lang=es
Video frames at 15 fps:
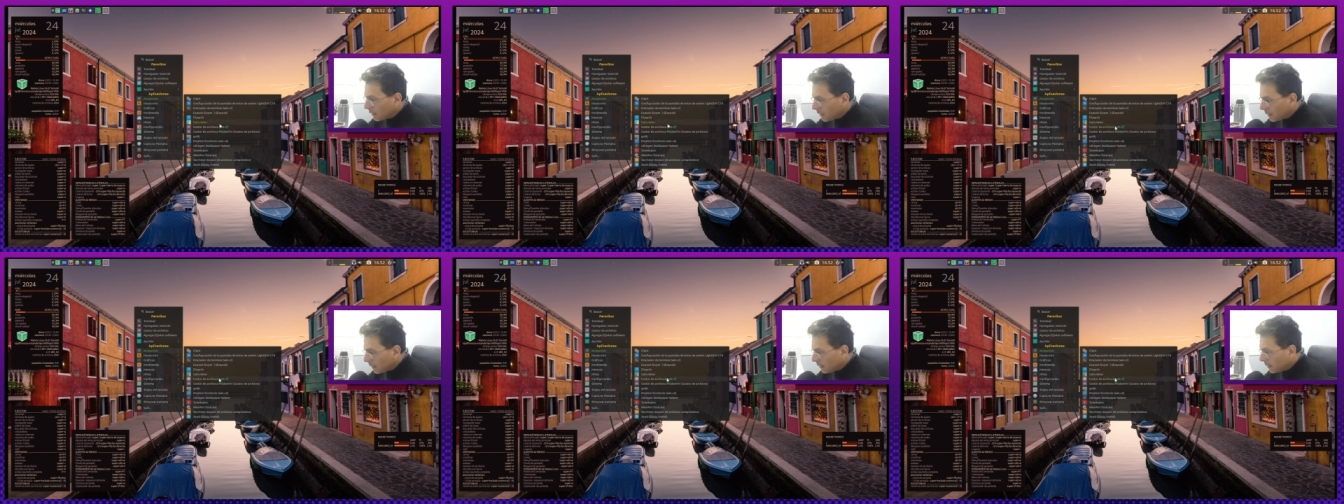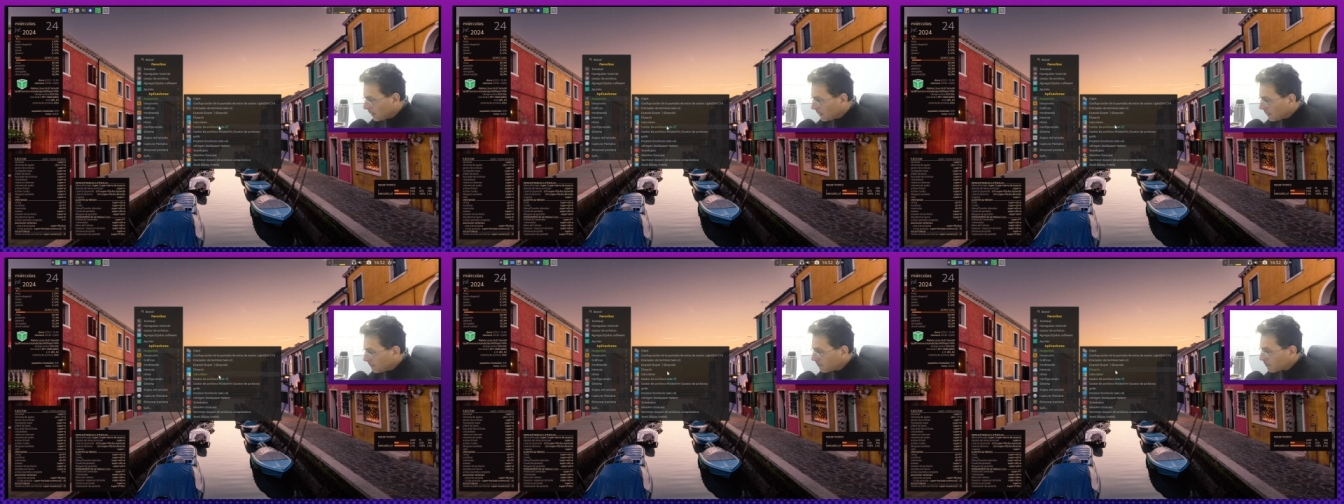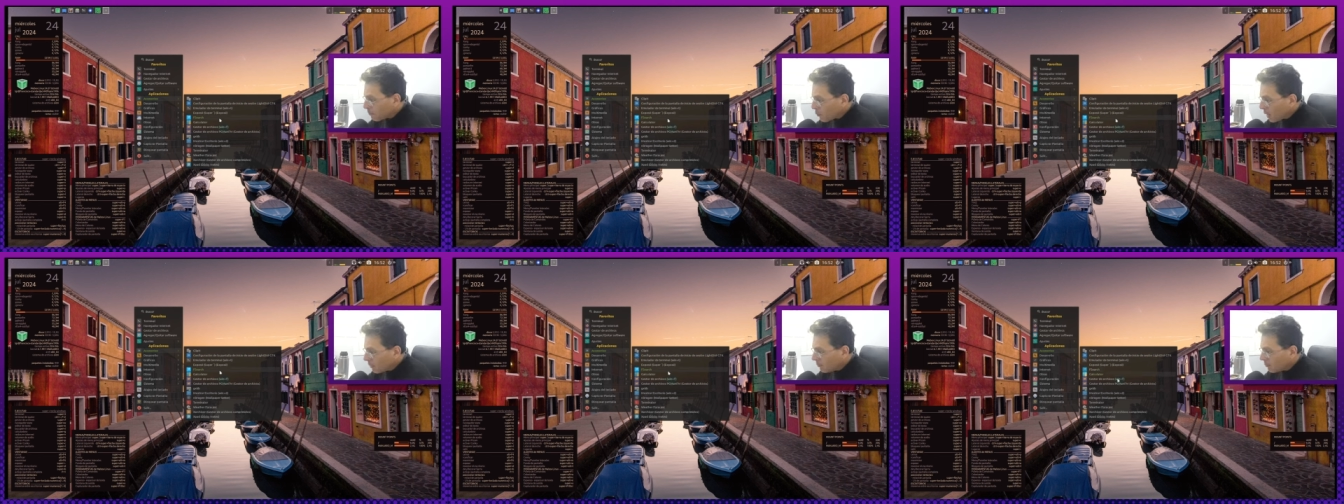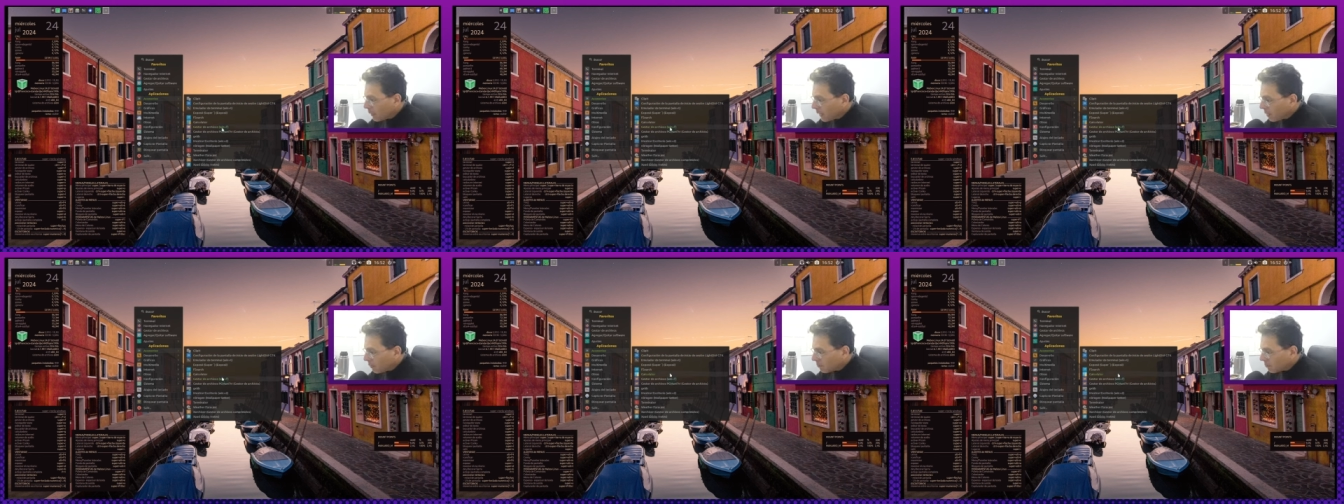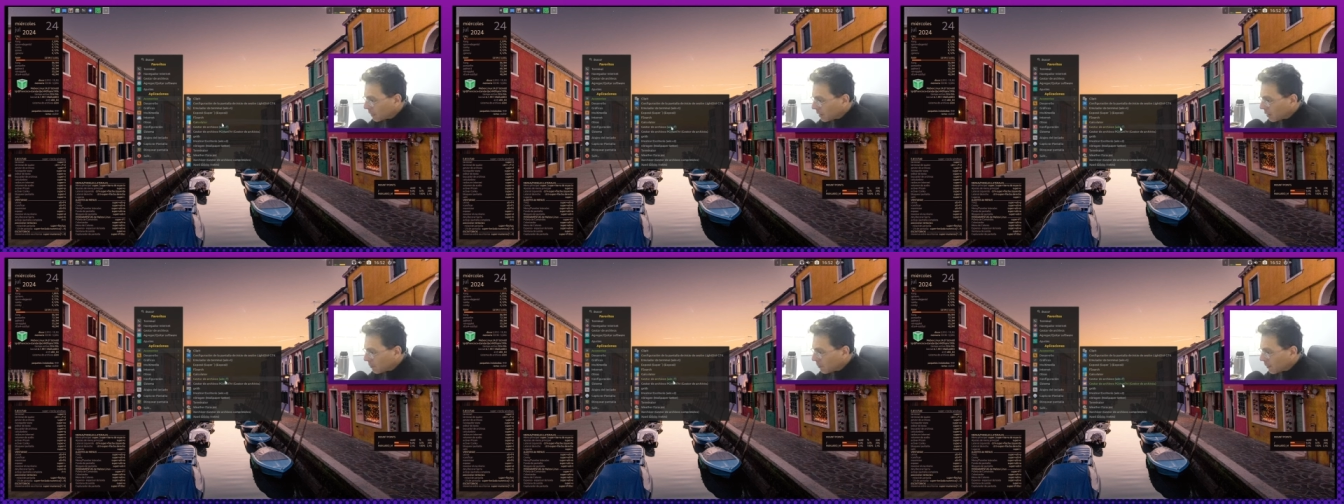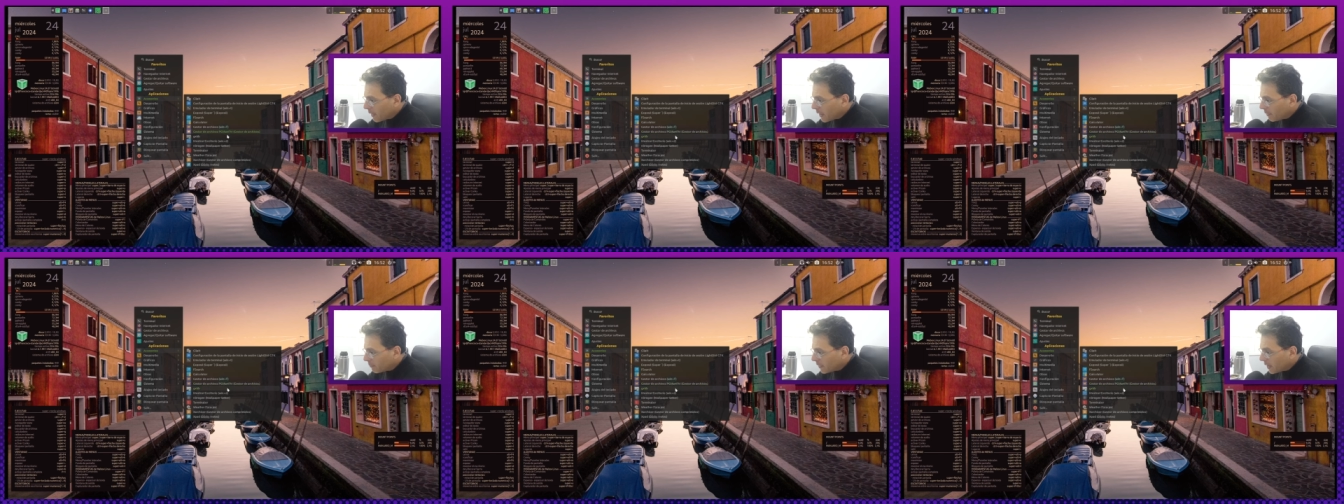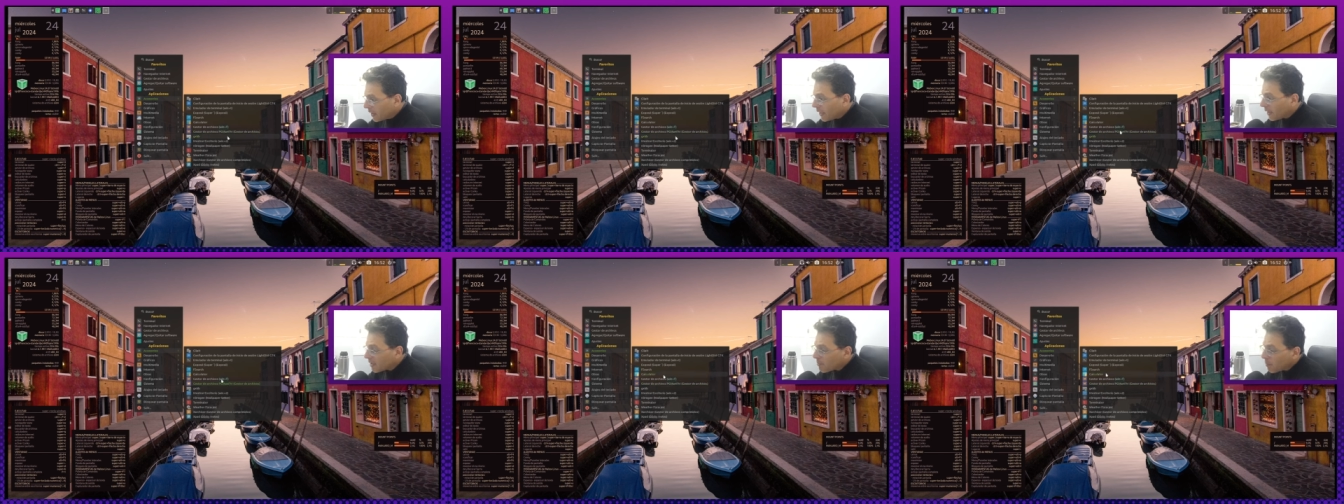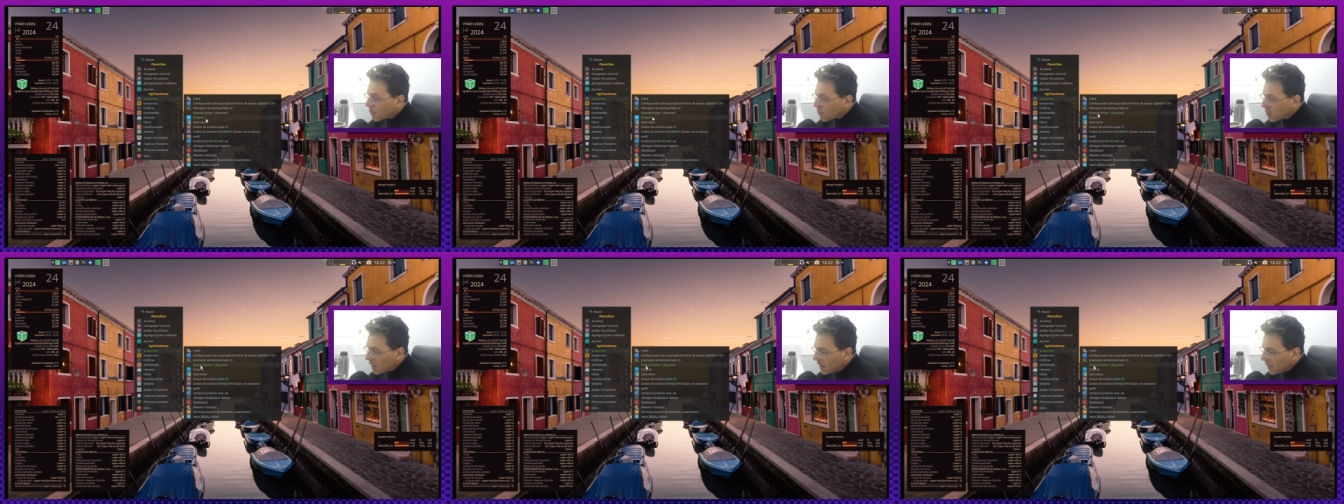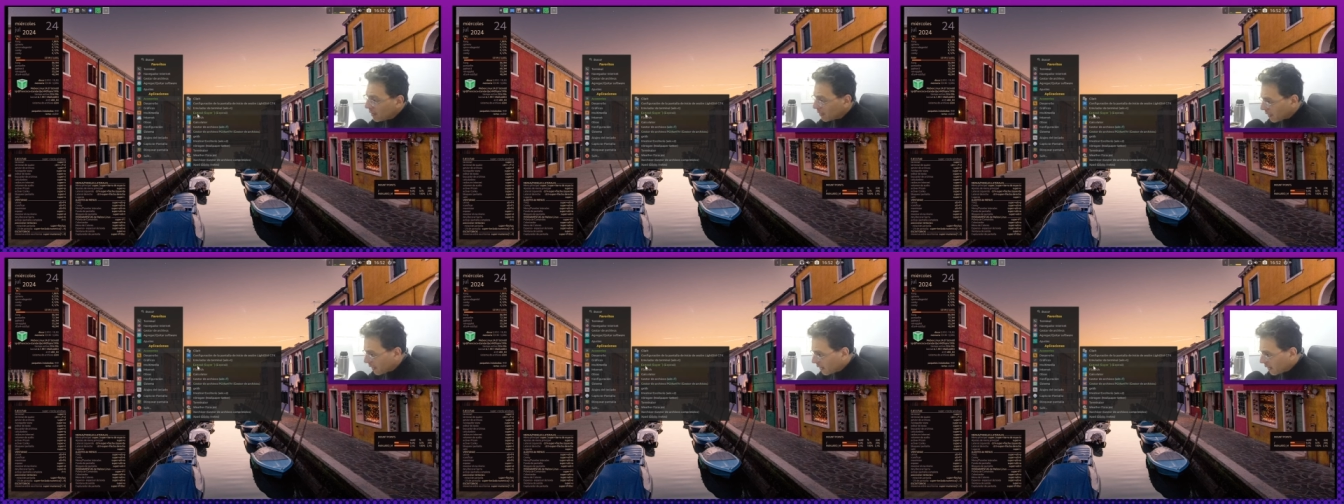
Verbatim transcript: Em, bueno, como verán, tiene exposé,